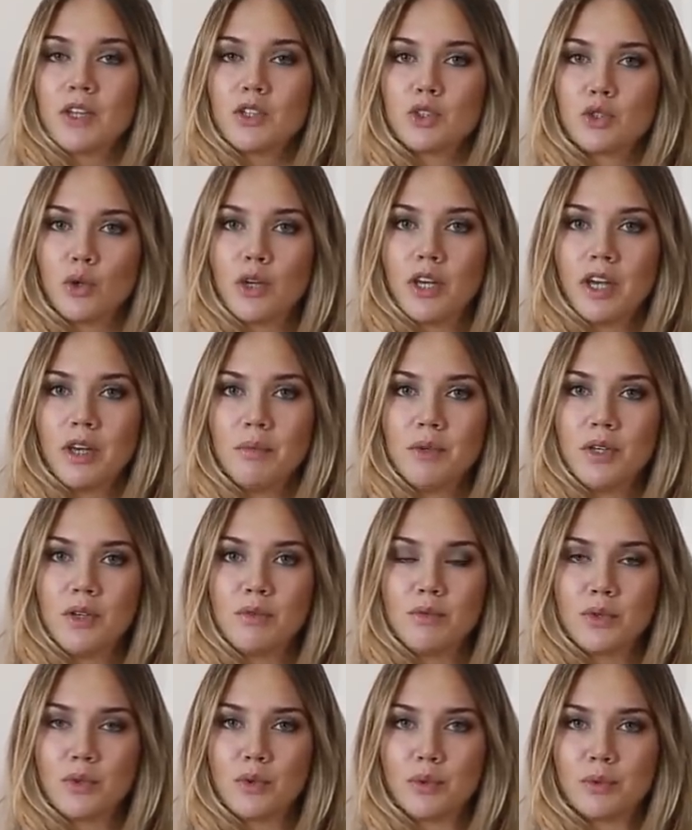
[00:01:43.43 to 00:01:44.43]
Что я
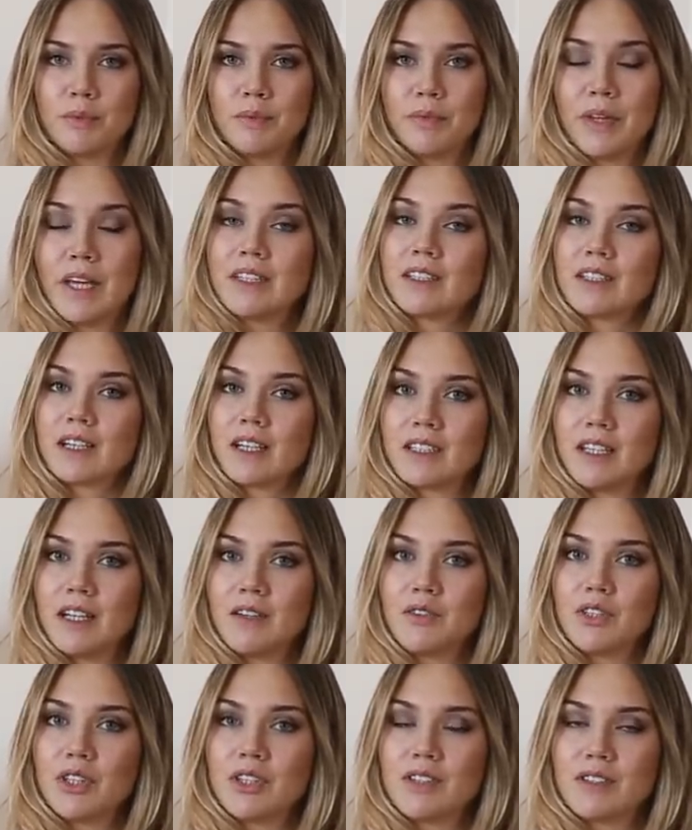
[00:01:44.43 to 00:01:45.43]
имею в виду? Это
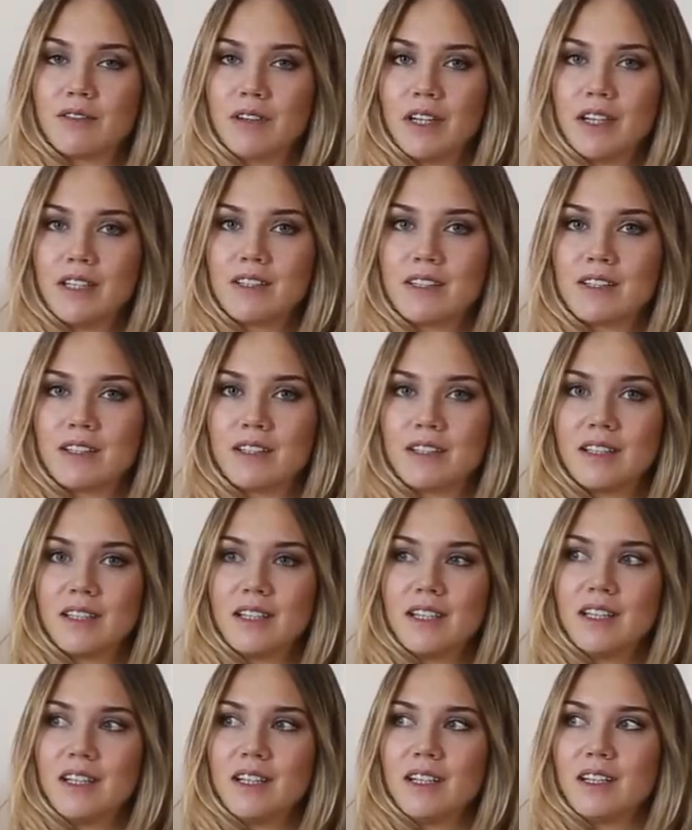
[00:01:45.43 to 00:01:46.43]
когда вы надеваете
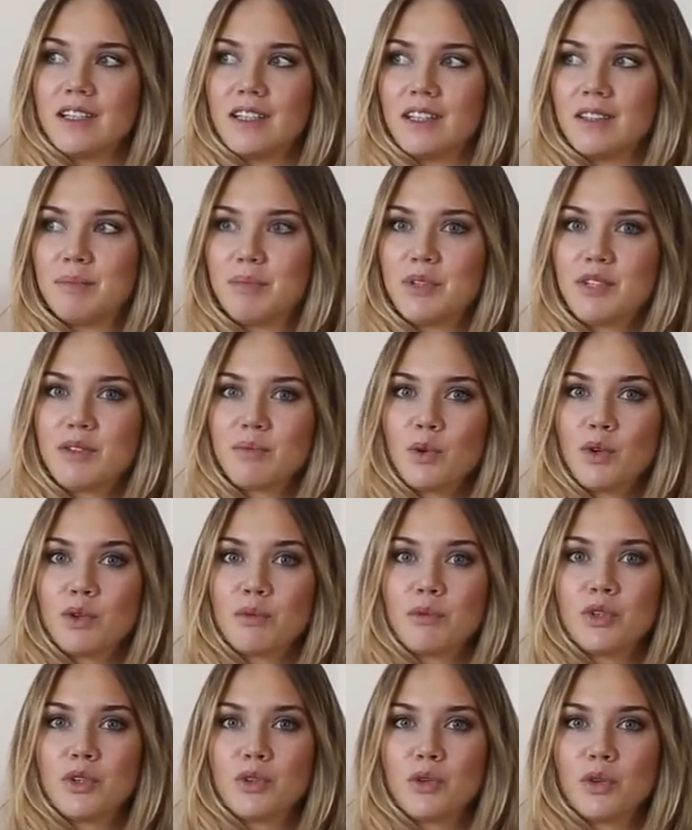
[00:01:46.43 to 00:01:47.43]
а,
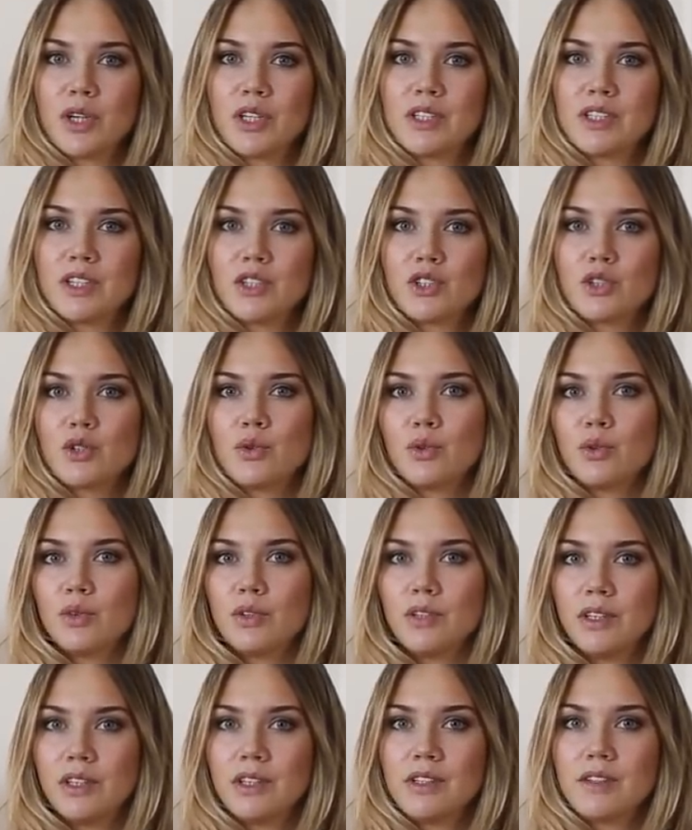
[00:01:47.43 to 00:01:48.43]
бесформенную одежду
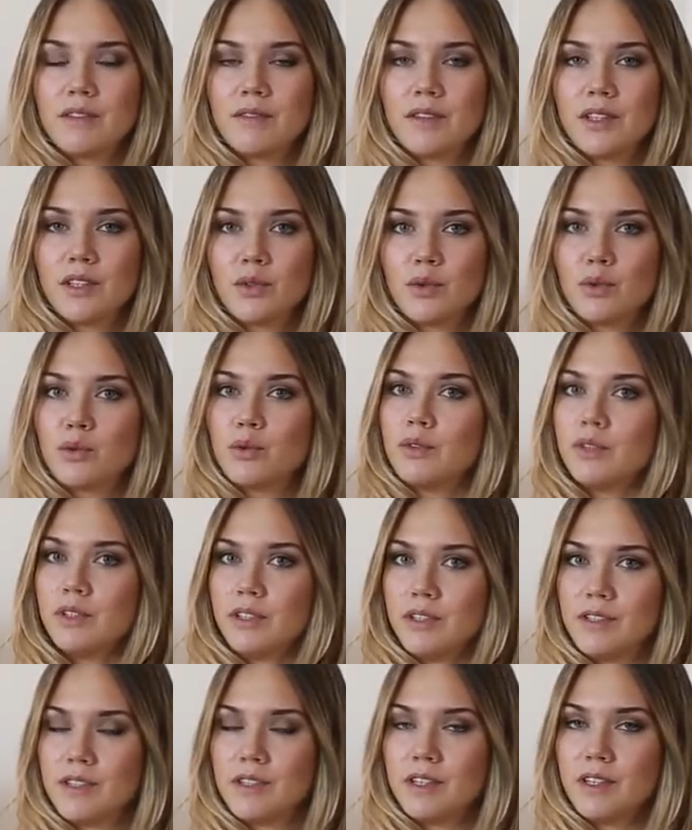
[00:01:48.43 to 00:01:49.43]
и сверху,
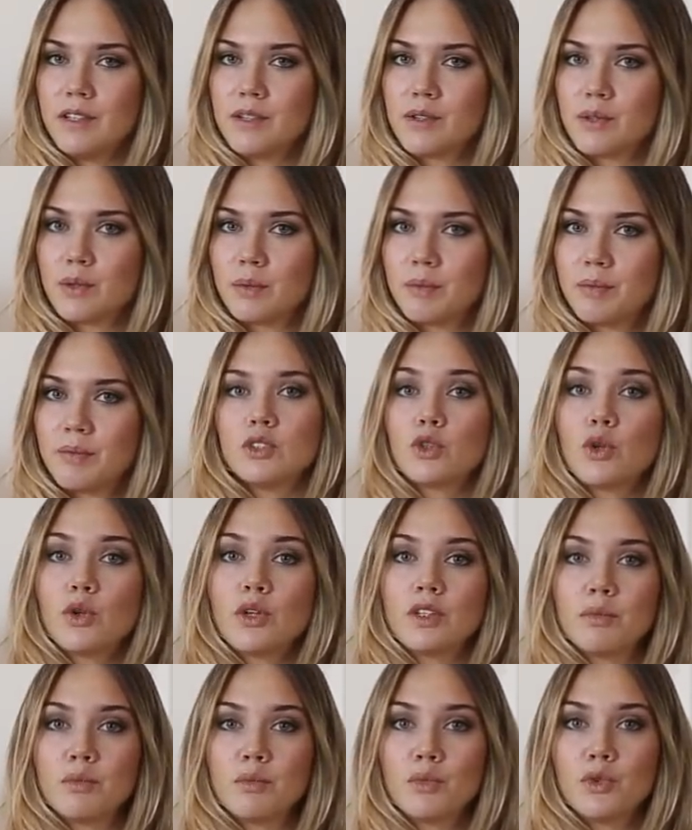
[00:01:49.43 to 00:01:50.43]
и снизу. Что
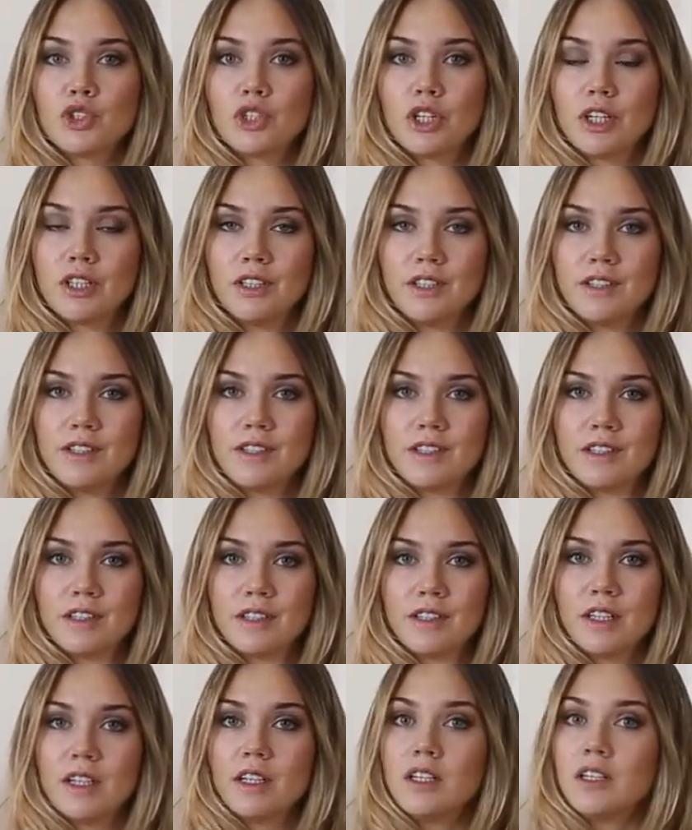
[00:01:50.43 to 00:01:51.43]
к этому можно отнести?